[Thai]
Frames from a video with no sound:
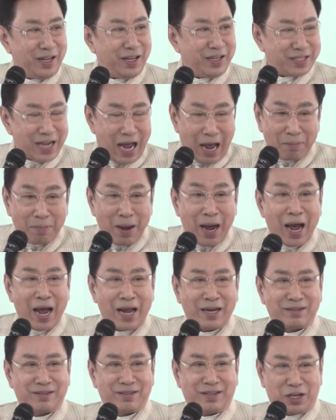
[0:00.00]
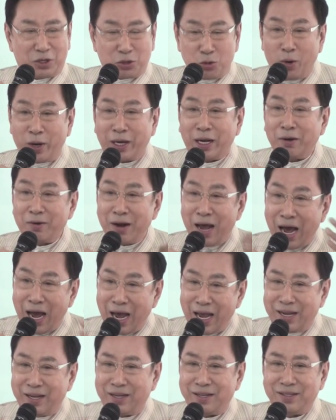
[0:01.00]
ที่สามารถจะช่วยเขา
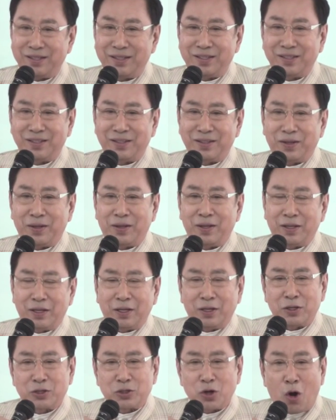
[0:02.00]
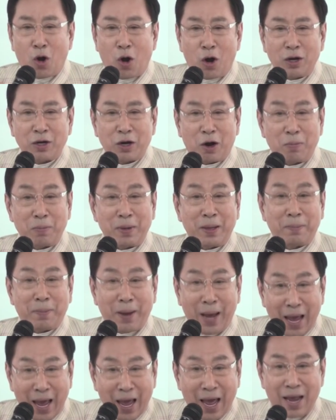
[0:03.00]
ได้สองเรามี
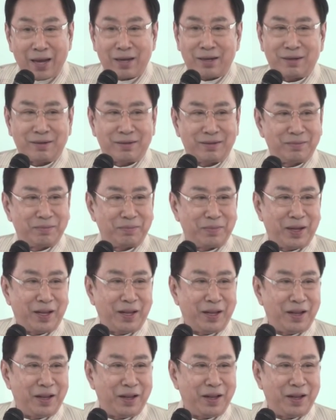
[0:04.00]
แพทย์มี